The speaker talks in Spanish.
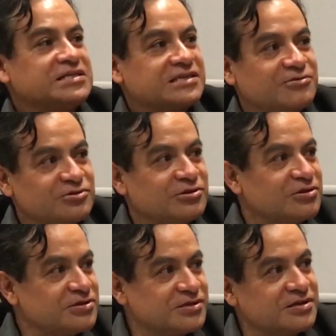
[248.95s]
¿Qué pasa
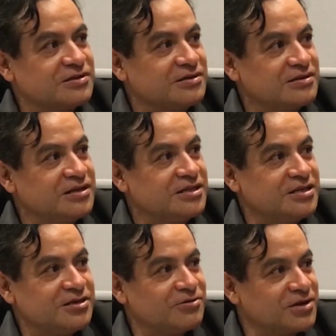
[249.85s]
con todo ese
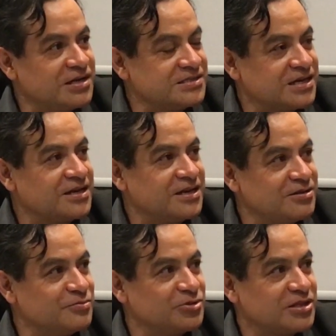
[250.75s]
litigio que le
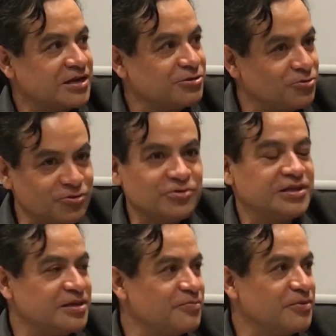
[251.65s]
están queriendo montar
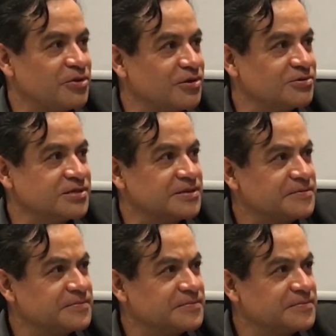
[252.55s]
todo el tiempo a Manuel